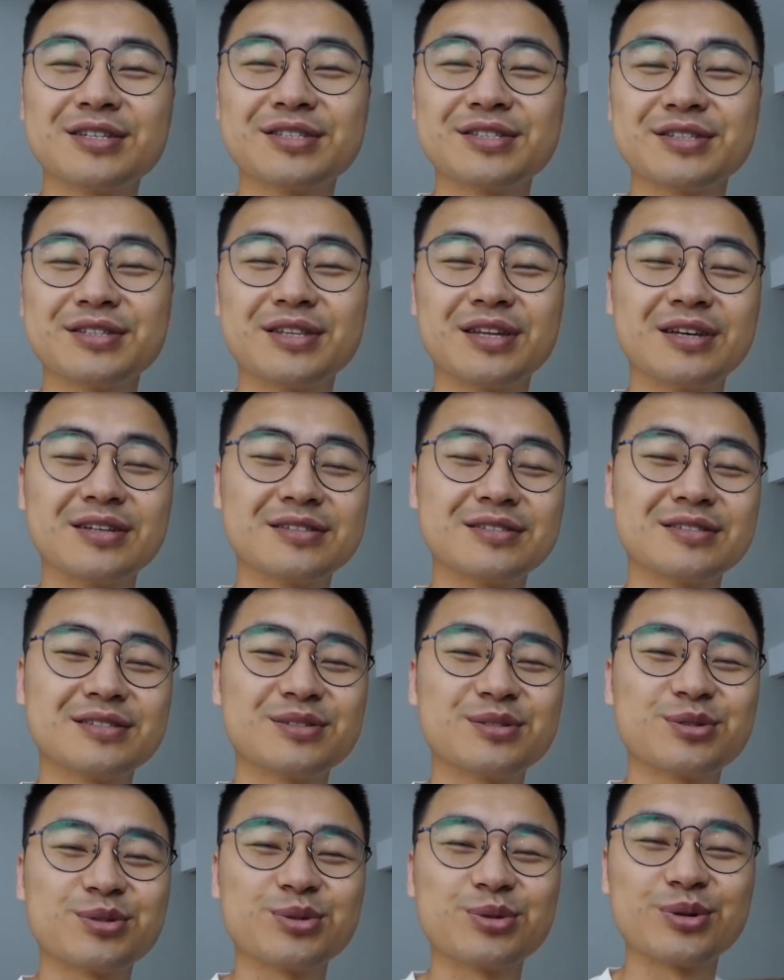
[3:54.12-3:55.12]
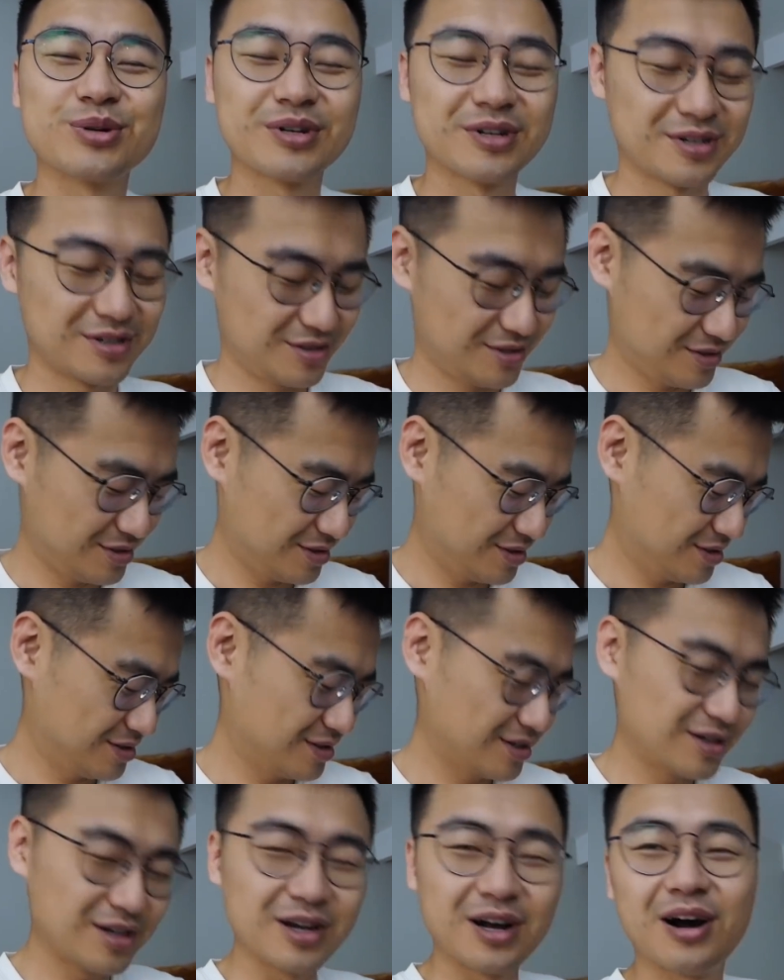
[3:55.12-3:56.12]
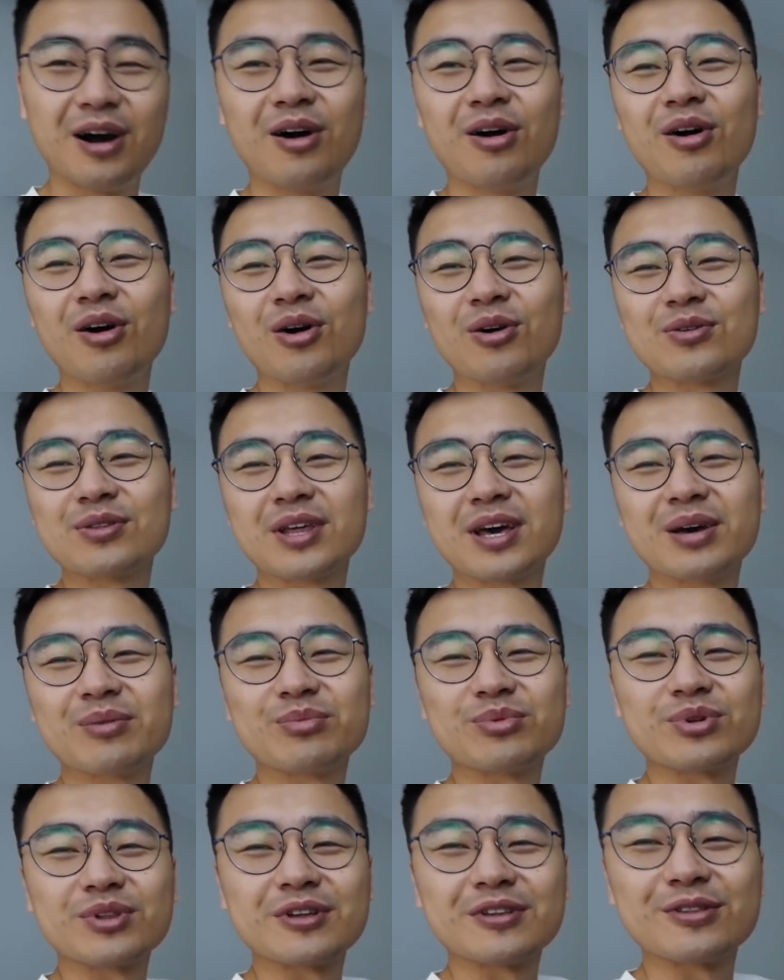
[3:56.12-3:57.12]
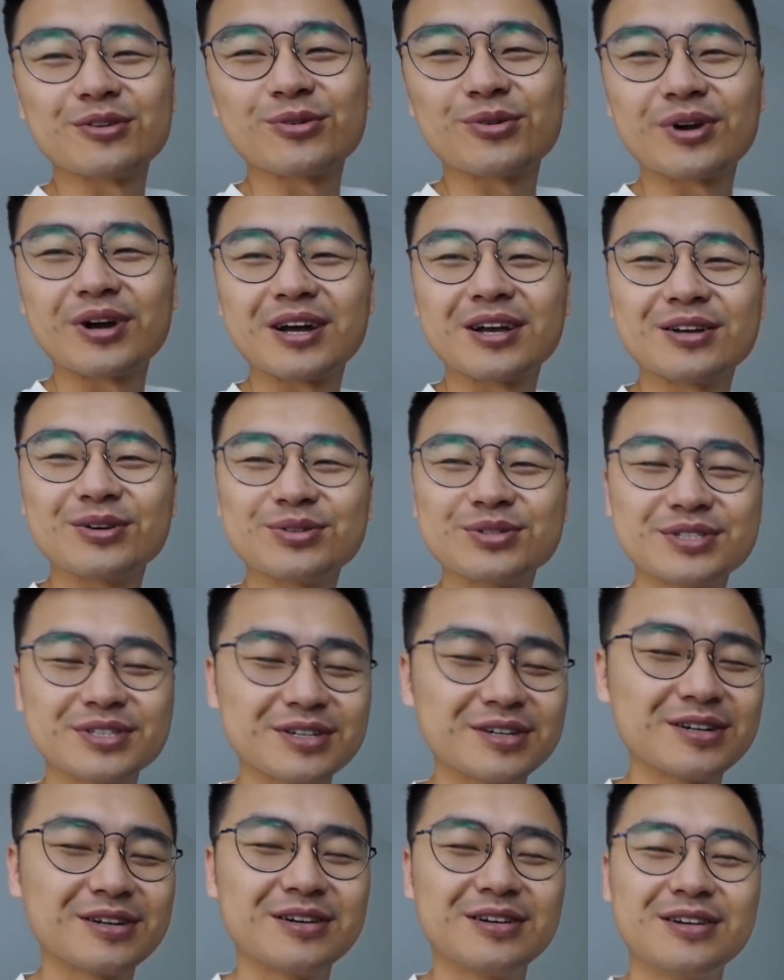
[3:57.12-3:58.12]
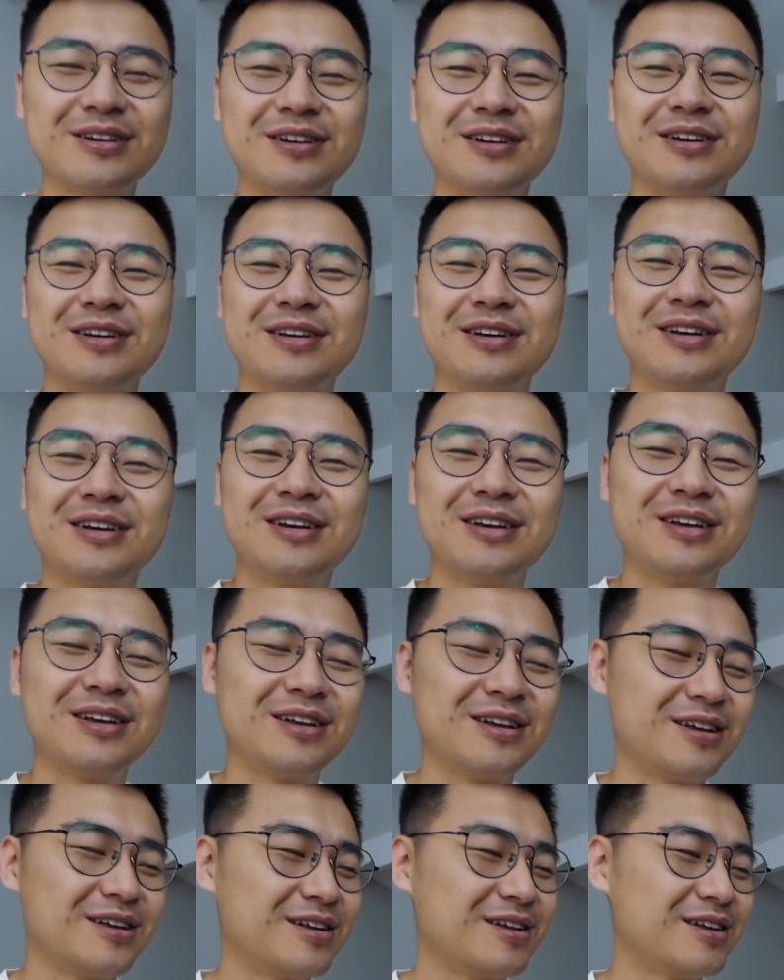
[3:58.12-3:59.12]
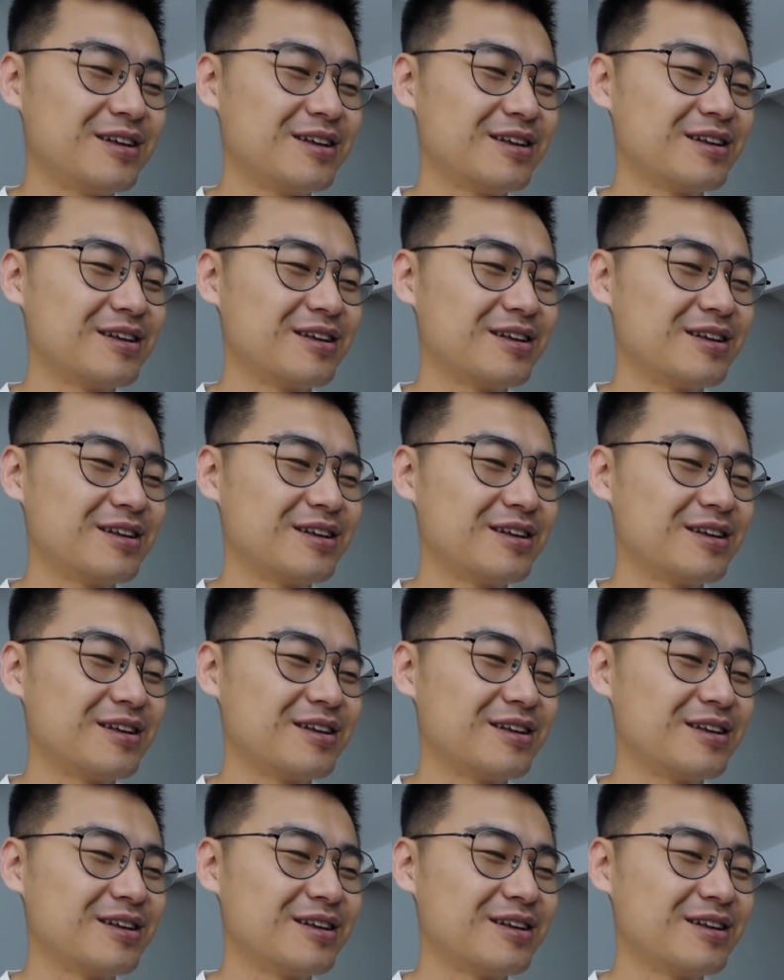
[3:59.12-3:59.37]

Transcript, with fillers: 四点四十多，嗷嗷待哺的弄完又醒了，然